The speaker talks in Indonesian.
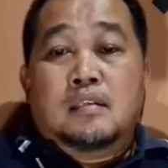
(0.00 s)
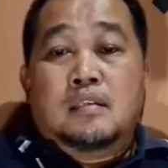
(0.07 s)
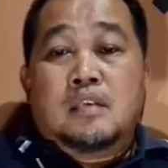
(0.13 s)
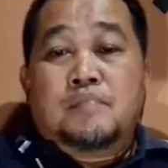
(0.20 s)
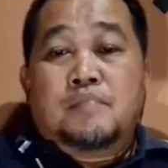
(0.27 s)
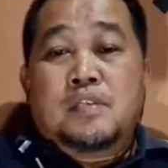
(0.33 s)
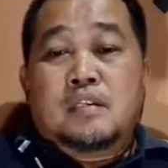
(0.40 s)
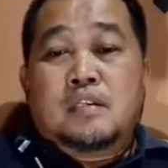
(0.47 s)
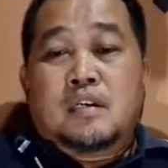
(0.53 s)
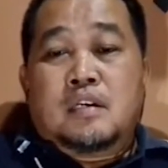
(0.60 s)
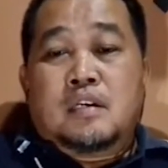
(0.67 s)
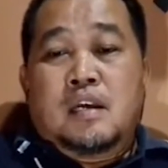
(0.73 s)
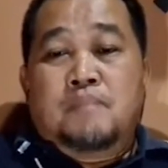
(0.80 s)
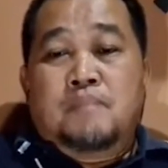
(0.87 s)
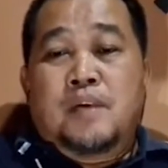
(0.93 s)
tapi
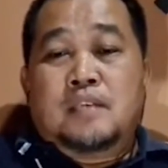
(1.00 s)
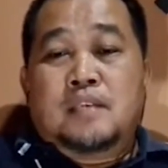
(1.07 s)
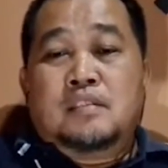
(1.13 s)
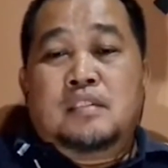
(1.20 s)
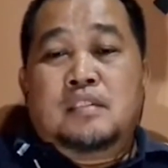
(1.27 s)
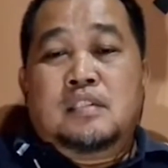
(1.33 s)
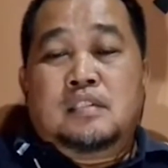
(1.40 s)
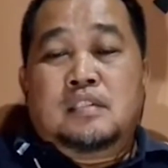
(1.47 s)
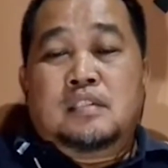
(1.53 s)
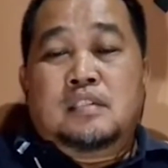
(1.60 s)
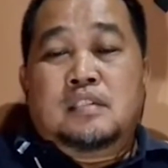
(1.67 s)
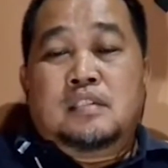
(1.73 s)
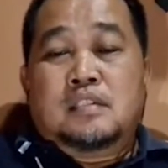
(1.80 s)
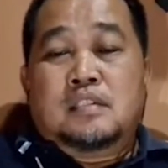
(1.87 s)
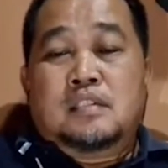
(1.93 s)
kenapa tidak
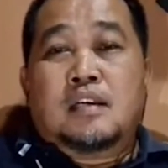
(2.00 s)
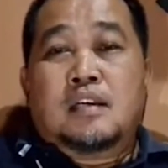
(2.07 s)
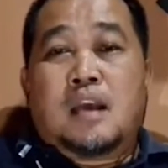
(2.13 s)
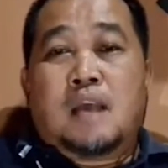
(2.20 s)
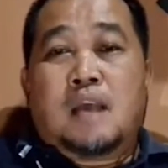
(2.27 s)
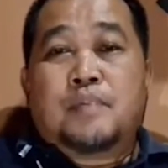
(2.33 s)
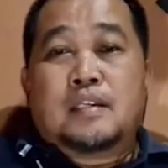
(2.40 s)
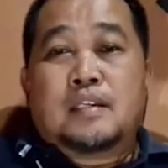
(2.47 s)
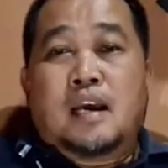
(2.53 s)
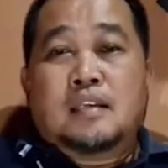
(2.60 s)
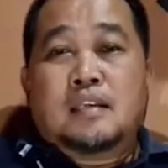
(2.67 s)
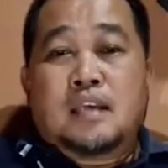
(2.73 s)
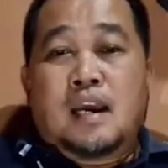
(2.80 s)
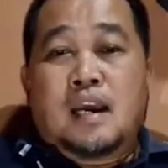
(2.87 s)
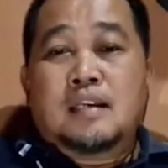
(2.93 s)
saya laporkan ke
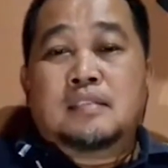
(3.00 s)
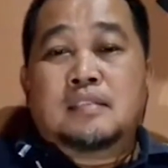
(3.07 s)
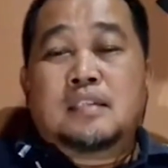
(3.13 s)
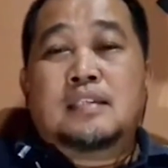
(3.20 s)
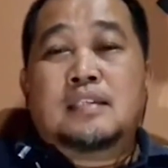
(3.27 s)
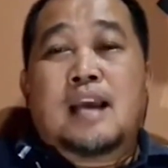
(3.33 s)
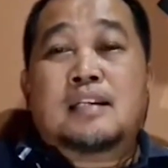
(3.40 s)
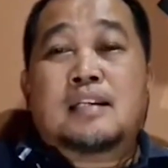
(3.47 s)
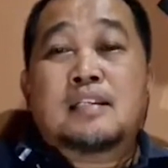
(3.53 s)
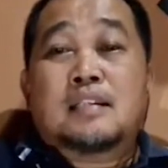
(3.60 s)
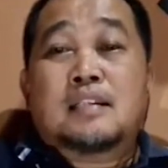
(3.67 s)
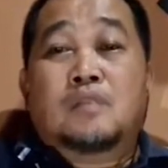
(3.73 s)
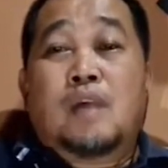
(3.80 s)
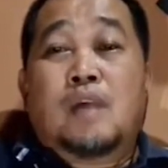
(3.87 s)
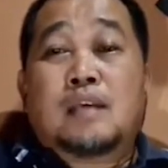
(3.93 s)
KPK karena saya yakin
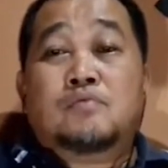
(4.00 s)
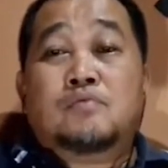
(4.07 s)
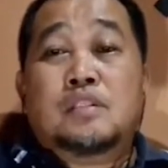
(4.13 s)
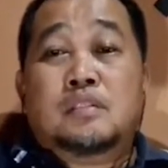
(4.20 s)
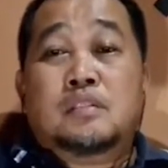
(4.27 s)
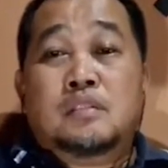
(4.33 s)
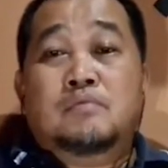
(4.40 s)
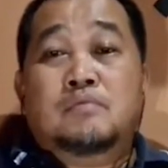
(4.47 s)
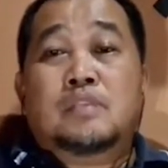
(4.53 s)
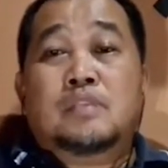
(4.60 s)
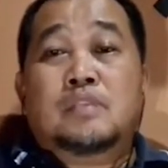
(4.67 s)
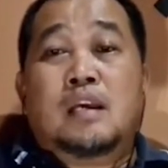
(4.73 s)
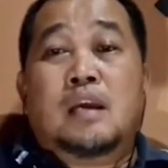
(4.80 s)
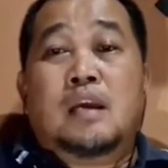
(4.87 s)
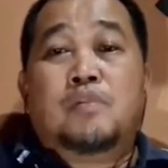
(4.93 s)
kalau waktu itu saya